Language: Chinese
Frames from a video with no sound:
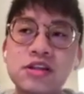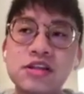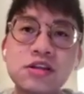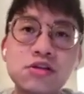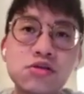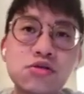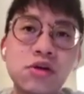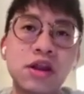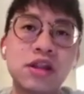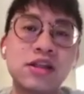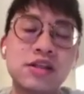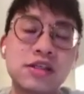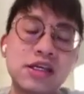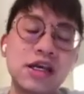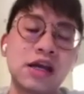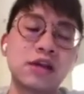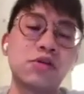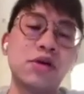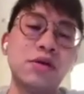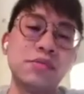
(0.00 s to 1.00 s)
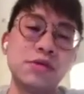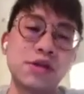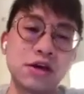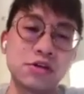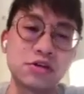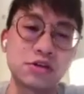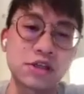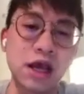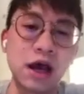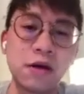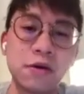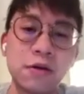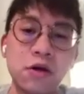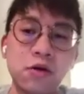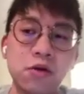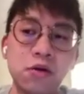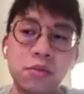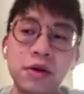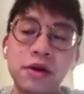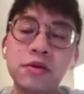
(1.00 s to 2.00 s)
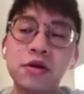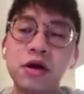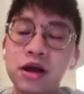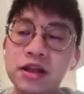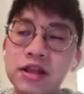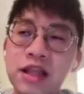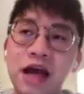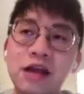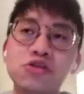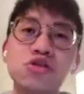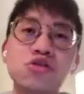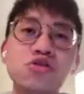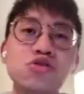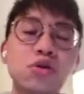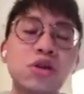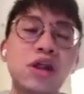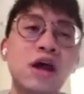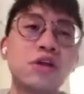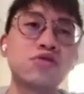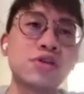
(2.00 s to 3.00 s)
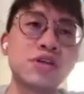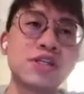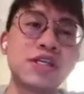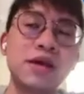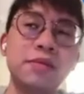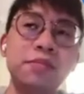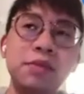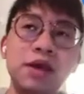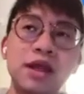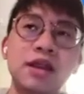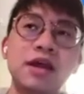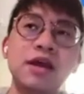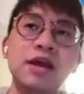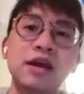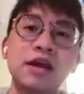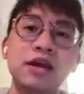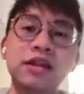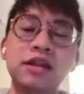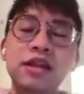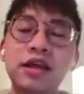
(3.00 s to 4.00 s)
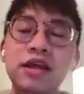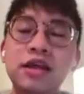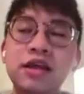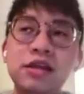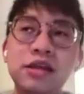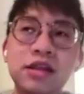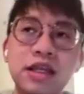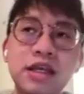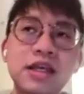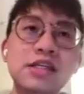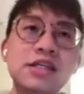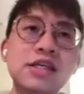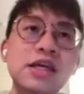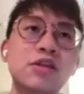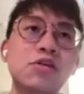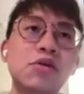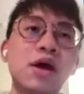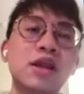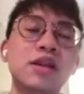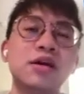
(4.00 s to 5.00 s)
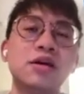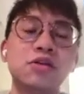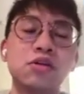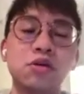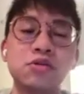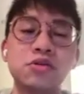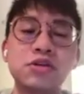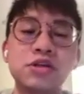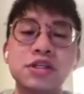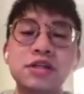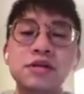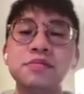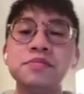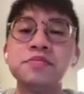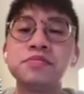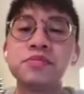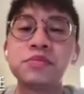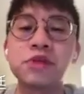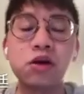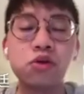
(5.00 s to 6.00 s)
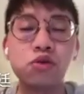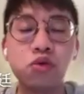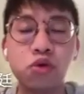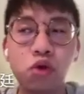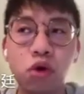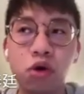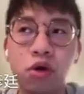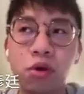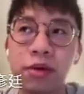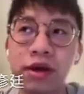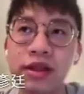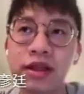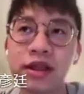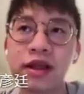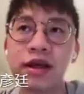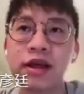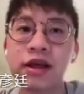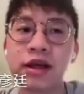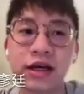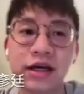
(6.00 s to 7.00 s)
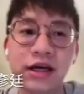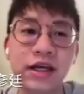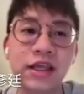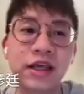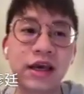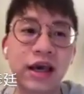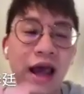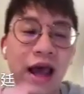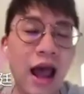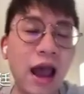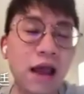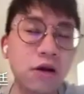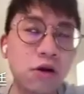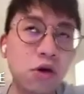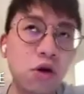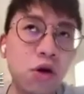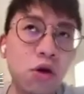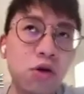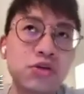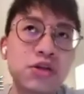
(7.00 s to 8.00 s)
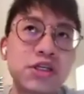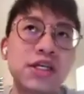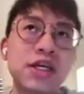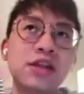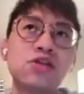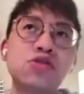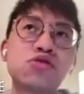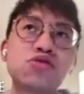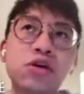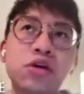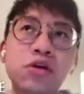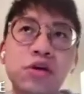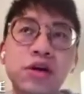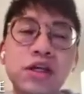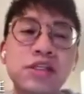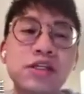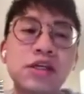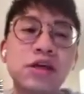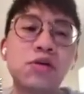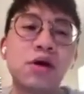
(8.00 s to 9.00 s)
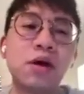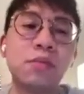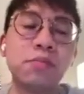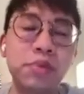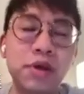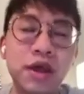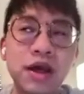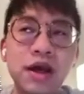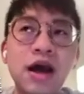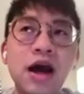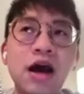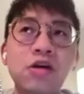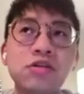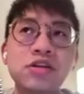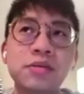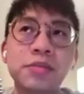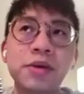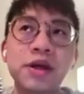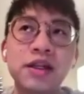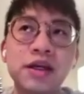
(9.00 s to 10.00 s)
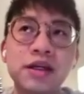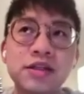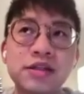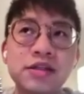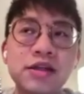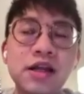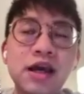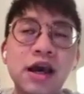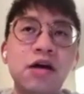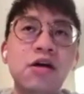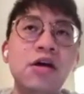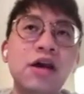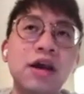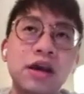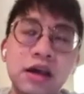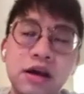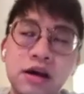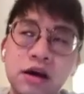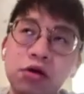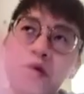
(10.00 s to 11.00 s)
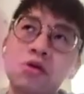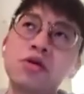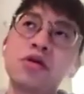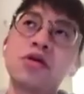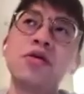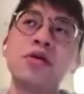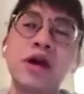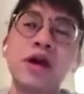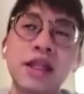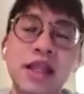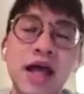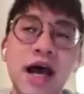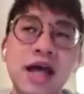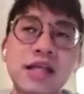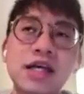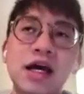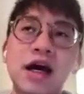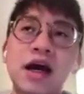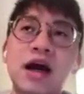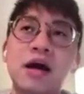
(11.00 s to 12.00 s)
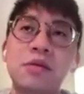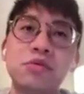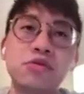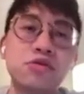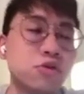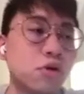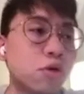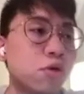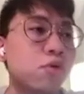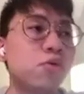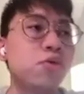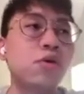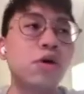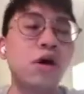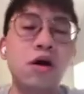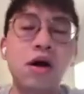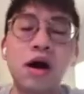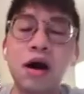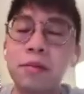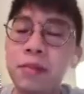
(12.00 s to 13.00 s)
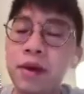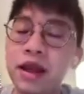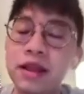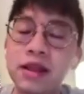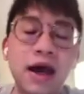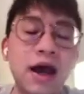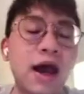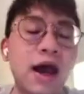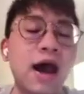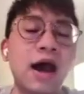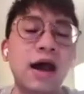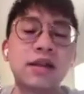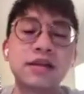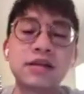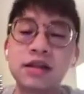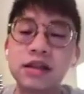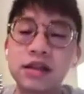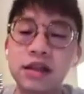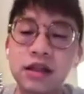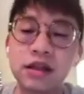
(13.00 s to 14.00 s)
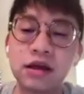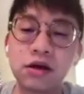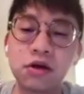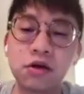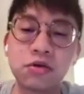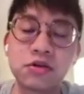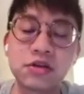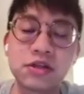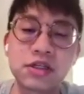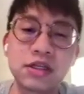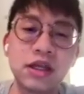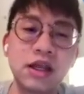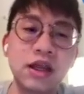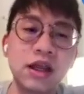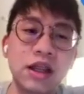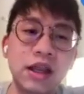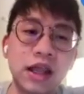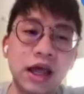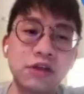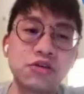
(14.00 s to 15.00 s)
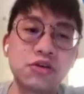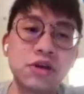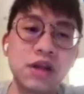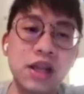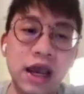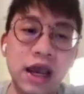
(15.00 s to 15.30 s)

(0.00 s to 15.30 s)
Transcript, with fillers: 资源相对比较少，我们很难去做到最前面跟第一第一阶段的东西。那如果我们可以开贡献最后一个阶段偏好这边的资料，供供给大厂啊，比如说 Google 啊、Meta 啊等等的公司来去